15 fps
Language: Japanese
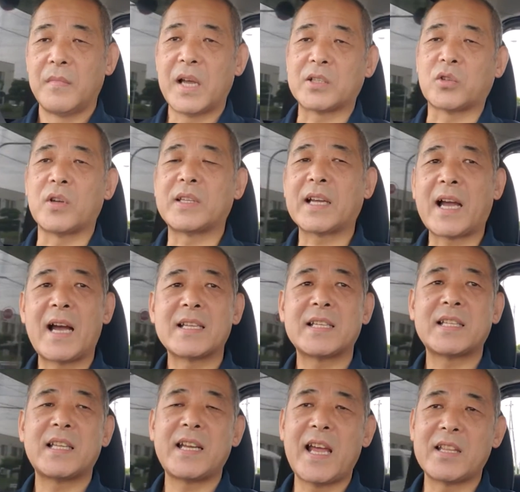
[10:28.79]
まあ、そういった会
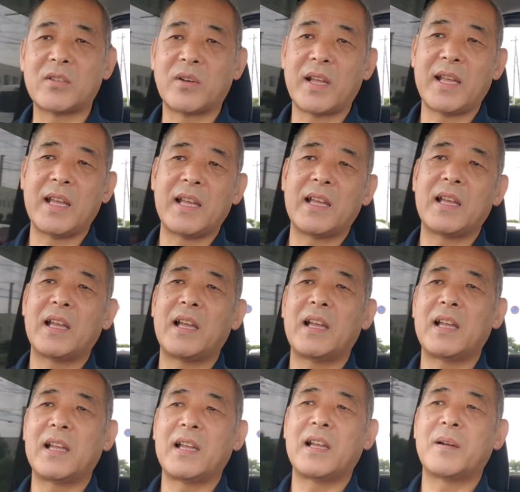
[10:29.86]
社でないと
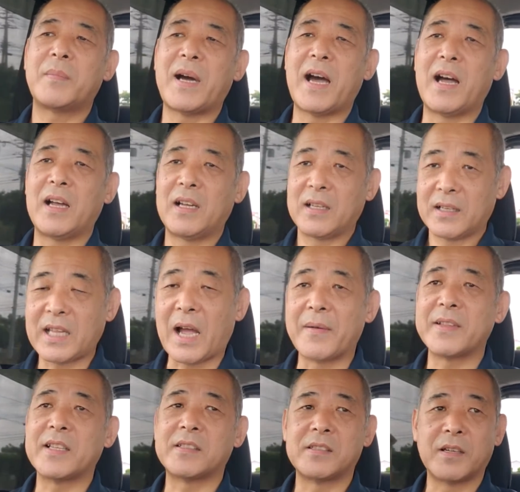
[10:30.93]
ね、まあ、
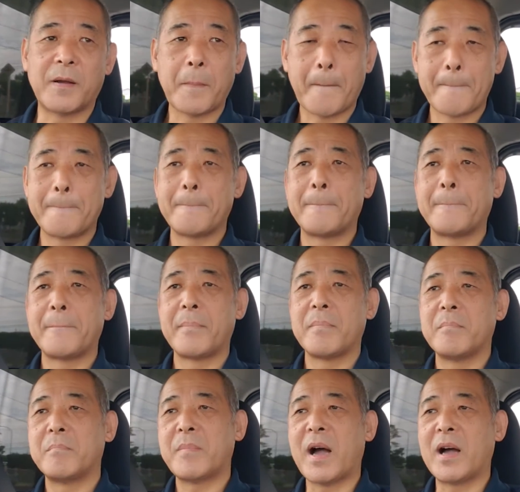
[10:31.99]
ダメですよ。
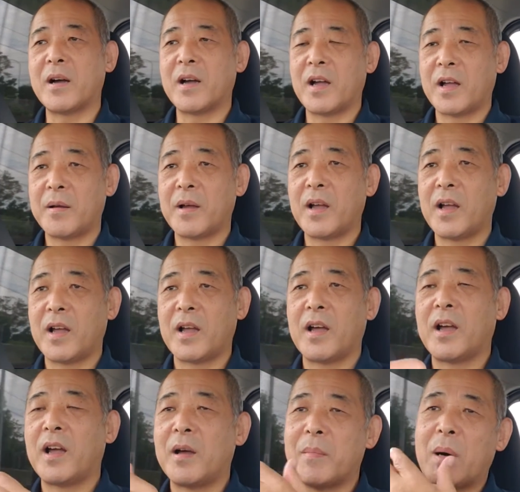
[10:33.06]
ま
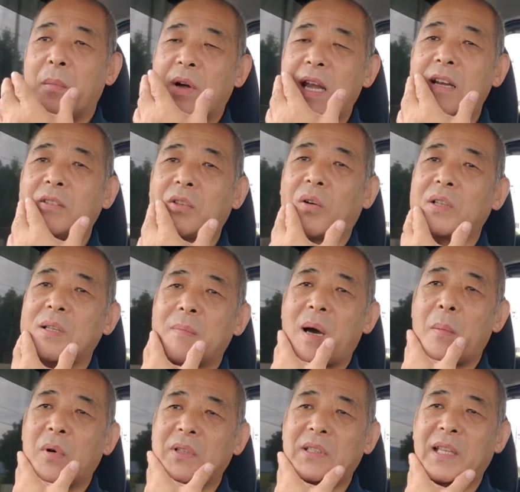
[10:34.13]
あ、守れるところで
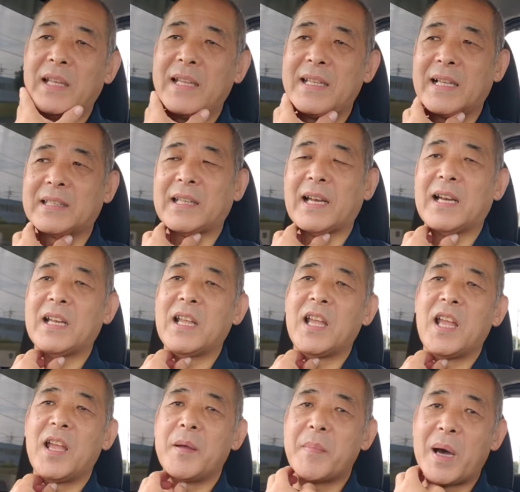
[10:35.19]
守ってね、だったら
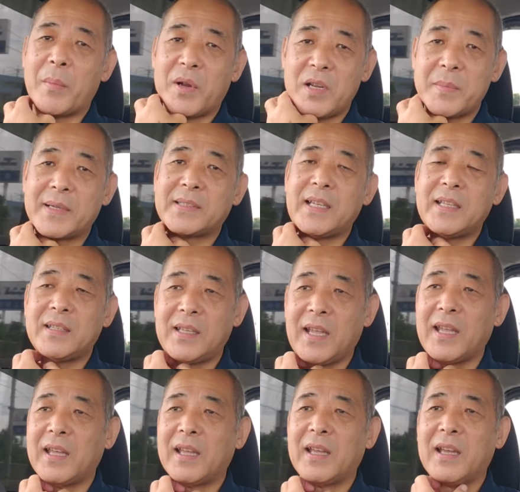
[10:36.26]
ね、守れませんっ
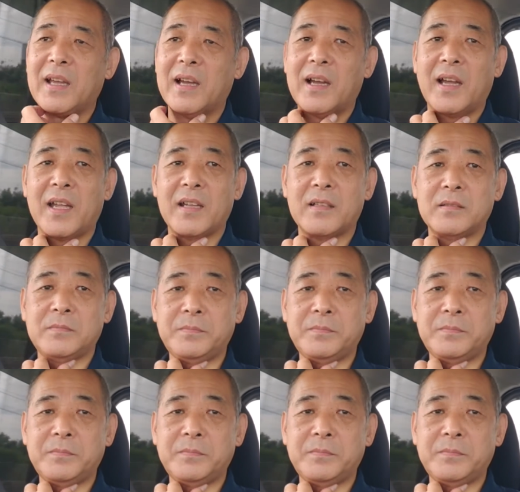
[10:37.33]
て。はい。